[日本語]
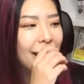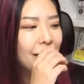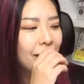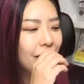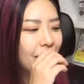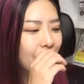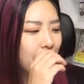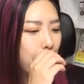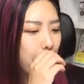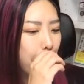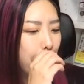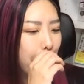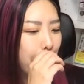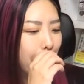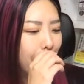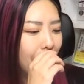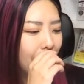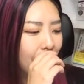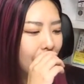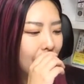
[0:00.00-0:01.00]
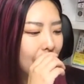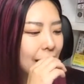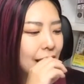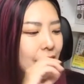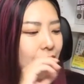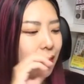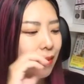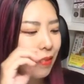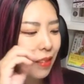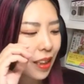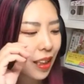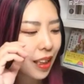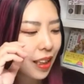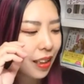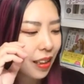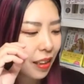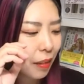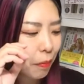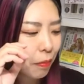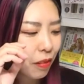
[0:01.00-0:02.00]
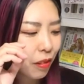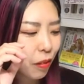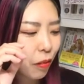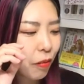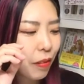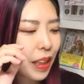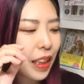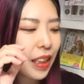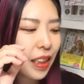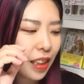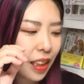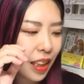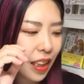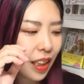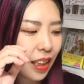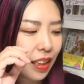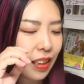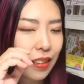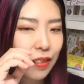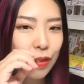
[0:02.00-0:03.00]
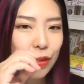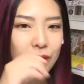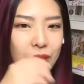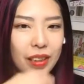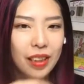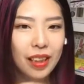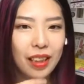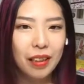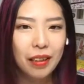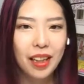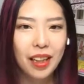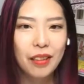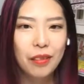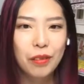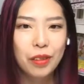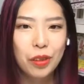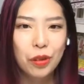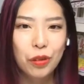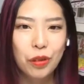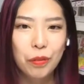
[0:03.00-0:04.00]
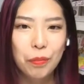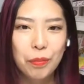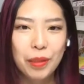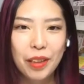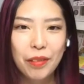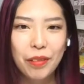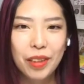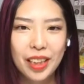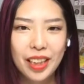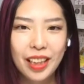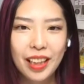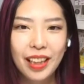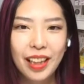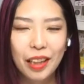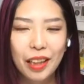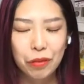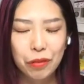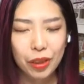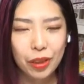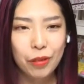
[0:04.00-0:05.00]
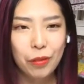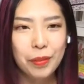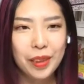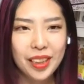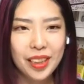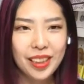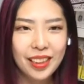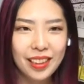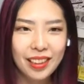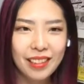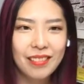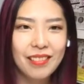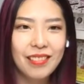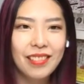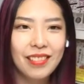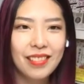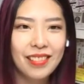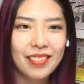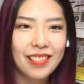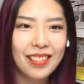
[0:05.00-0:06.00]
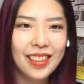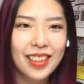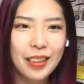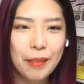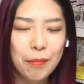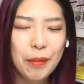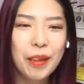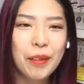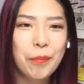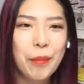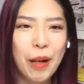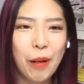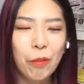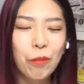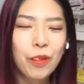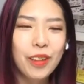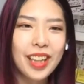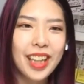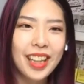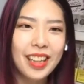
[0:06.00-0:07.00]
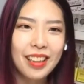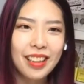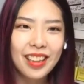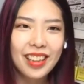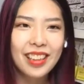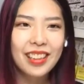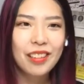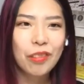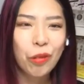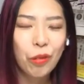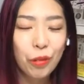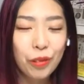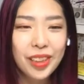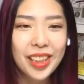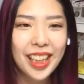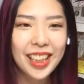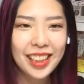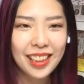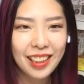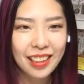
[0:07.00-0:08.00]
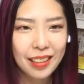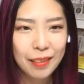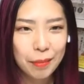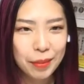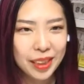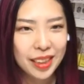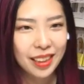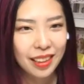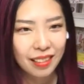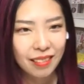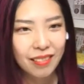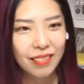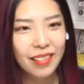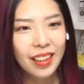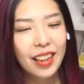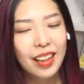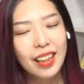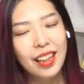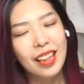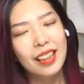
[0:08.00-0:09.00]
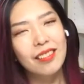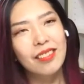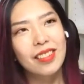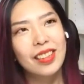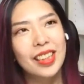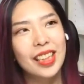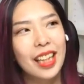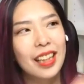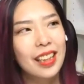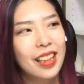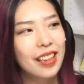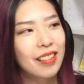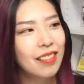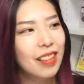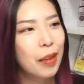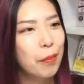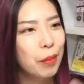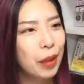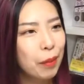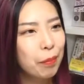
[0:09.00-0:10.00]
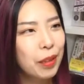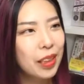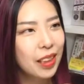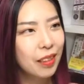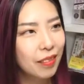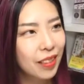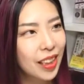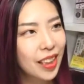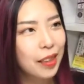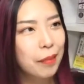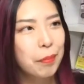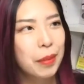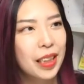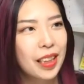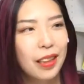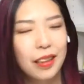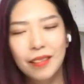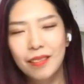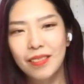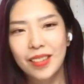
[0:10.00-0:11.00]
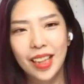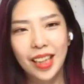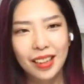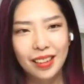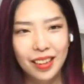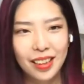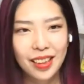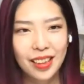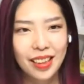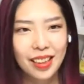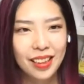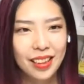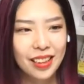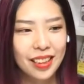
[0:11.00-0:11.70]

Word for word: あの、一応ね、でもとはいえ、特に、あの、ちょっと前はね、あの、人前に出る今はまあオンラインの女になってますけど、あの、3年ぐらい前まではみんなのなんか、